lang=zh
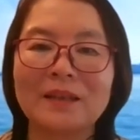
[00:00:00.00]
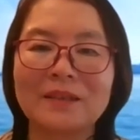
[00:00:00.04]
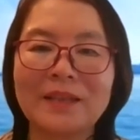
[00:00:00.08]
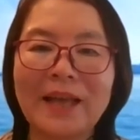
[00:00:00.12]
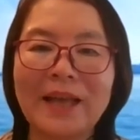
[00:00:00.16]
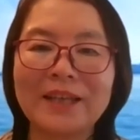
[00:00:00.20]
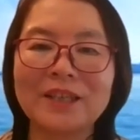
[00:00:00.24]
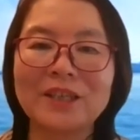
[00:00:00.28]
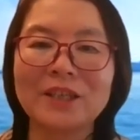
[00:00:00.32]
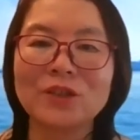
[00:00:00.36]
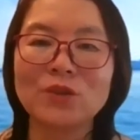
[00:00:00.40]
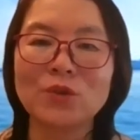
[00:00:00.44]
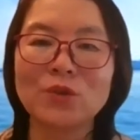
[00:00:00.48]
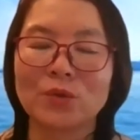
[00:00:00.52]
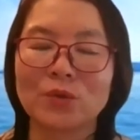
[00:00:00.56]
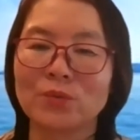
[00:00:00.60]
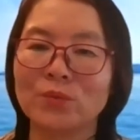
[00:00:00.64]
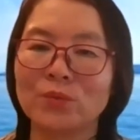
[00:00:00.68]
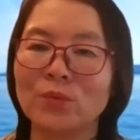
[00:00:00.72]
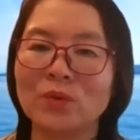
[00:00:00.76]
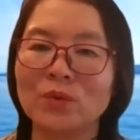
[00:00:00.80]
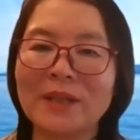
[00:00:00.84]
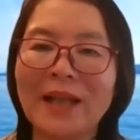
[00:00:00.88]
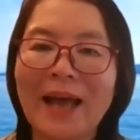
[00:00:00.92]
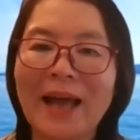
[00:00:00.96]
带着一种
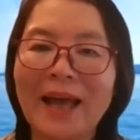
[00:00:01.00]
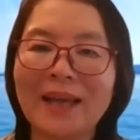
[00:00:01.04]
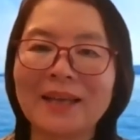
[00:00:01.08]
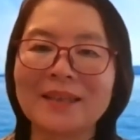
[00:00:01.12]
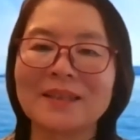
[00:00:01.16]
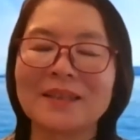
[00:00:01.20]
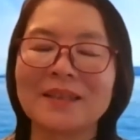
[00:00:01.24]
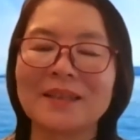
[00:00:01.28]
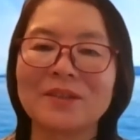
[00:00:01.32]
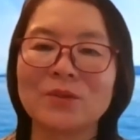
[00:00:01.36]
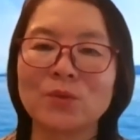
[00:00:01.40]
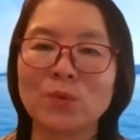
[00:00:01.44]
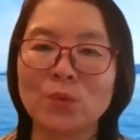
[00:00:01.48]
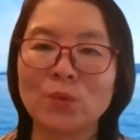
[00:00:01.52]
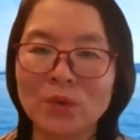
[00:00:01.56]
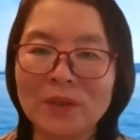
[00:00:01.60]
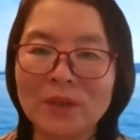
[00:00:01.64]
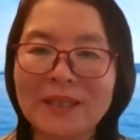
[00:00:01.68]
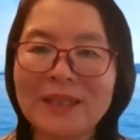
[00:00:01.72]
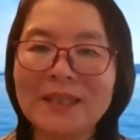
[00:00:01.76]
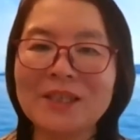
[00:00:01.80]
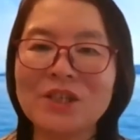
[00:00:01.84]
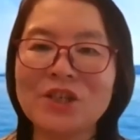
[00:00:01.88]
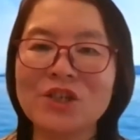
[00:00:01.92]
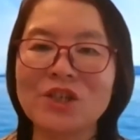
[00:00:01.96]
无奈的奴
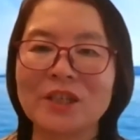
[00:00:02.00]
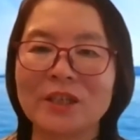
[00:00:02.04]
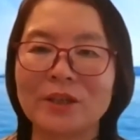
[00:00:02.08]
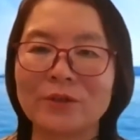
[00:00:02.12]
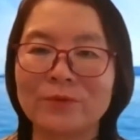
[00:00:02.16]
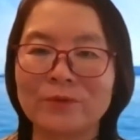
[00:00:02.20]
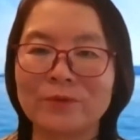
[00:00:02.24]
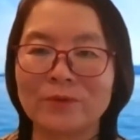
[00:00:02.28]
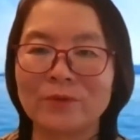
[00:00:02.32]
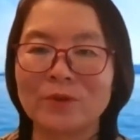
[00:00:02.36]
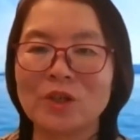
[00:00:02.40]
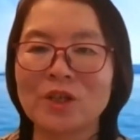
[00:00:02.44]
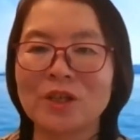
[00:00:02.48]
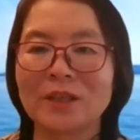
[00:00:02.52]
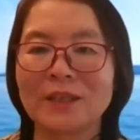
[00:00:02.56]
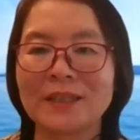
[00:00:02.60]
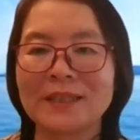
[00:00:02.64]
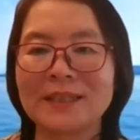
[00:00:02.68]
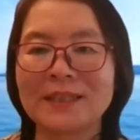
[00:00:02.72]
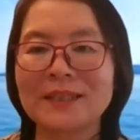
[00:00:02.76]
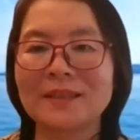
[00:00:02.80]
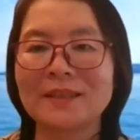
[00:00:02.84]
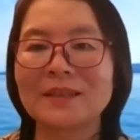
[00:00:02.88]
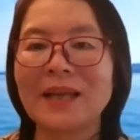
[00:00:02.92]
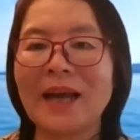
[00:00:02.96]
隶式的服侍的
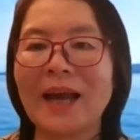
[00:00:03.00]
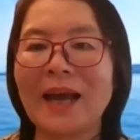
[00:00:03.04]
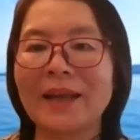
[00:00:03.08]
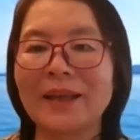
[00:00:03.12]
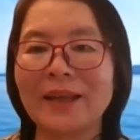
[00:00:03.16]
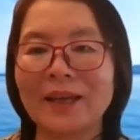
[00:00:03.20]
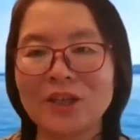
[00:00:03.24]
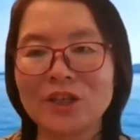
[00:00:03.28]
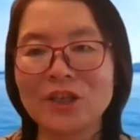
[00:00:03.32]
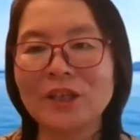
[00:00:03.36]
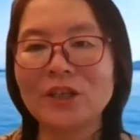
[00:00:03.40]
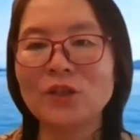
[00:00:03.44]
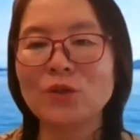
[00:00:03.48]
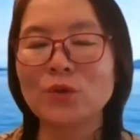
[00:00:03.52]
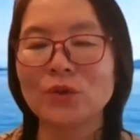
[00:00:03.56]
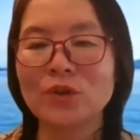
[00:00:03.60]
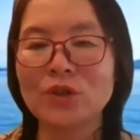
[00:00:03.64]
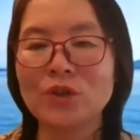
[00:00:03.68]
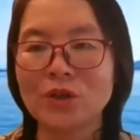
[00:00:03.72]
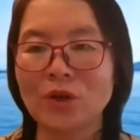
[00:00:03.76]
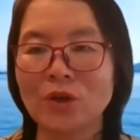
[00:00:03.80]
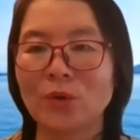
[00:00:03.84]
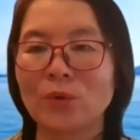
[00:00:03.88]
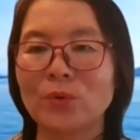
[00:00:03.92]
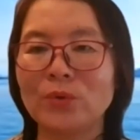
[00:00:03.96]
心态，也是一种
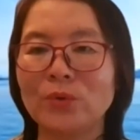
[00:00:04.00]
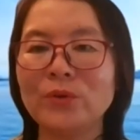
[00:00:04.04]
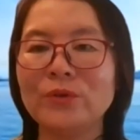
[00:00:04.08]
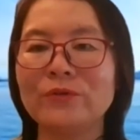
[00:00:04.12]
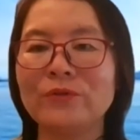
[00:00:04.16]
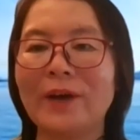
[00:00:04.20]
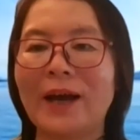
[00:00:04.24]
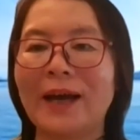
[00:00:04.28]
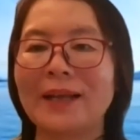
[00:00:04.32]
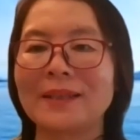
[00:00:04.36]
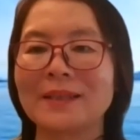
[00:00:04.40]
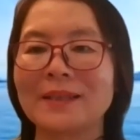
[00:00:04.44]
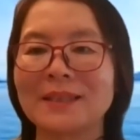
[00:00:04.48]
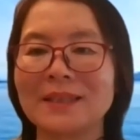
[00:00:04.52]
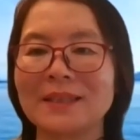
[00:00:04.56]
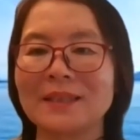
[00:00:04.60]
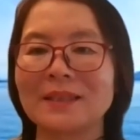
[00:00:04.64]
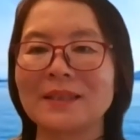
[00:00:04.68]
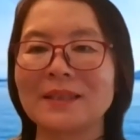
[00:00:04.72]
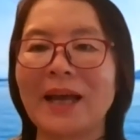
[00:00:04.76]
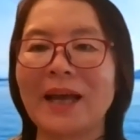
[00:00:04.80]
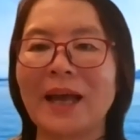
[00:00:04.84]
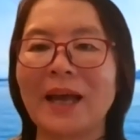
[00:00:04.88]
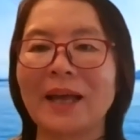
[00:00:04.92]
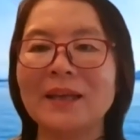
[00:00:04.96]
守律法的
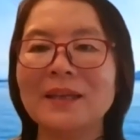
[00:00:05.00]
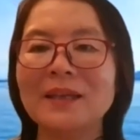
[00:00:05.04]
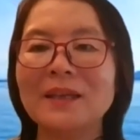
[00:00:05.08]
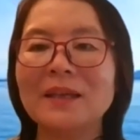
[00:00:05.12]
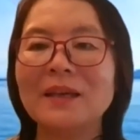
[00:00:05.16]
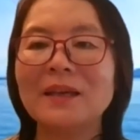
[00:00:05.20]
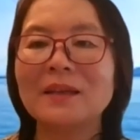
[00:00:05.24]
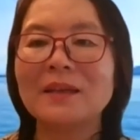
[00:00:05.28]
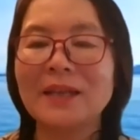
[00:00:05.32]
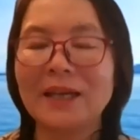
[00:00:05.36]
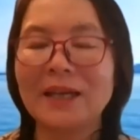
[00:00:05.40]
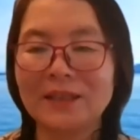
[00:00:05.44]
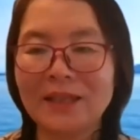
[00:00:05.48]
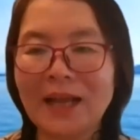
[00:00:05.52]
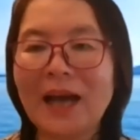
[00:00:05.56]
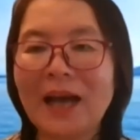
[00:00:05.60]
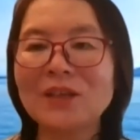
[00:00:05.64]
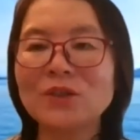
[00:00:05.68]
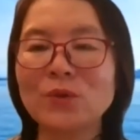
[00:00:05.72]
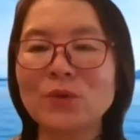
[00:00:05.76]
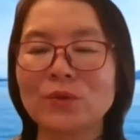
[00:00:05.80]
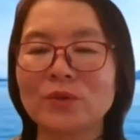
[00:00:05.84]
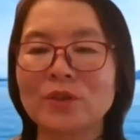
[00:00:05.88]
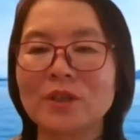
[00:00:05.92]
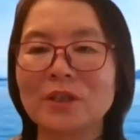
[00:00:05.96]
心态，但是他
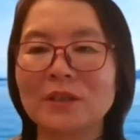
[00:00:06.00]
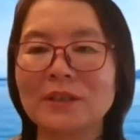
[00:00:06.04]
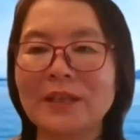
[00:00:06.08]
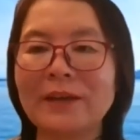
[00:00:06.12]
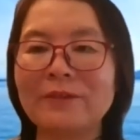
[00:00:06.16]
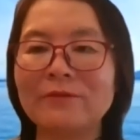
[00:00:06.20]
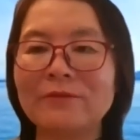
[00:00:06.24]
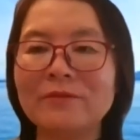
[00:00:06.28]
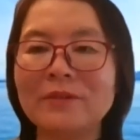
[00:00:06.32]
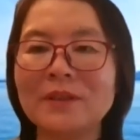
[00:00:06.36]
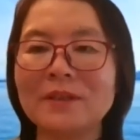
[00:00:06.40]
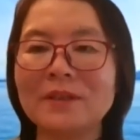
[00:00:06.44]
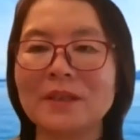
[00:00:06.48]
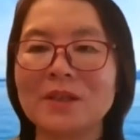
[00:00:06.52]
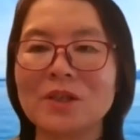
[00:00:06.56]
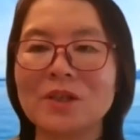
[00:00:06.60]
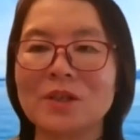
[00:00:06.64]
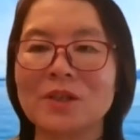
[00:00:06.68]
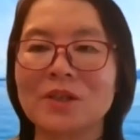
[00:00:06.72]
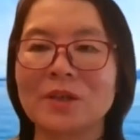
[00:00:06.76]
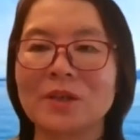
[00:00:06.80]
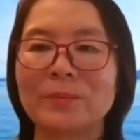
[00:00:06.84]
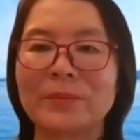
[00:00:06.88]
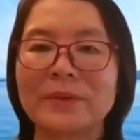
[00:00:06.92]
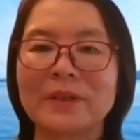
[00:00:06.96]
总是在问的是
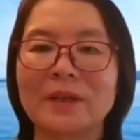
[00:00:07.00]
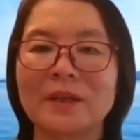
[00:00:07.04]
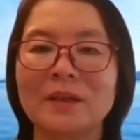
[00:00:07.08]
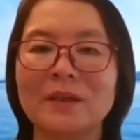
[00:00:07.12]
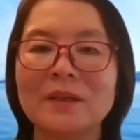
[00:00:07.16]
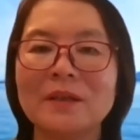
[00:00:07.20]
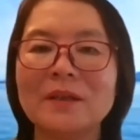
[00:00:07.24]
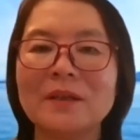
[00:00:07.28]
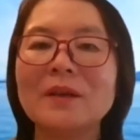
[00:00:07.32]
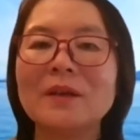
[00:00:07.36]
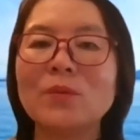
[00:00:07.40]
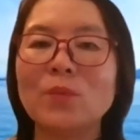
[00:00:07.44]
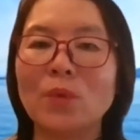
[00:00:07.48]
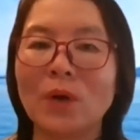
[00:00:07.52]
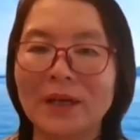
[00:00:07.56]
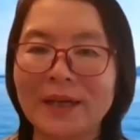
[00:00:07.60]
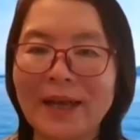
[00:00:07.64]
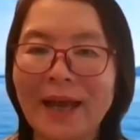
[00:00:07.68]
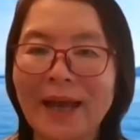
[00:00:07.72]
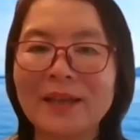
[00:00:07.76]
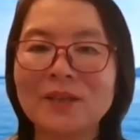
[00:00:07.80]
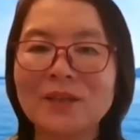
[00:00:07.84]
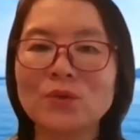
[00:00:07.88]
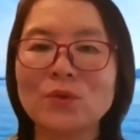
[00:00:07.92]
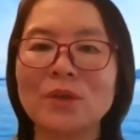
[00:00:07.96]
什么呢？我
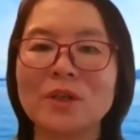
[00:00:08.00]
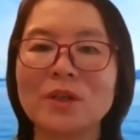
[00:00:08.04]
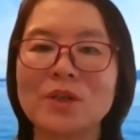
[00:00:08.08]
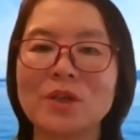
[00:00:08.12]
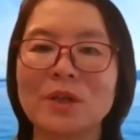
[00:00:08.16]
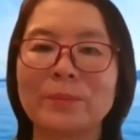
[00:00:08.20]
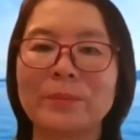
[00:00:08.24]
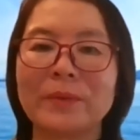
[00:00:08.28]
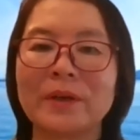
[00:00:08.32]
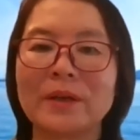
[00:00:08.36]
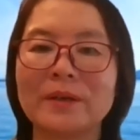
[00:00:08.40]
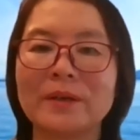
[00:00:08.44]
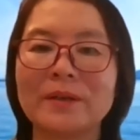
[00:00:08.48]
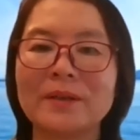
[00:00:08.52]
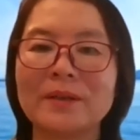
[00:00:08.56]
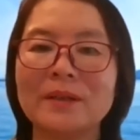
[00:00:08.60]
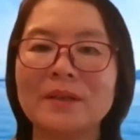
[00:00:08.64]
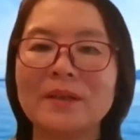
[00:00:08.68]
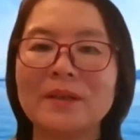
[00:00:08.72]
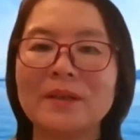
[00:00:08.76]
该做什么？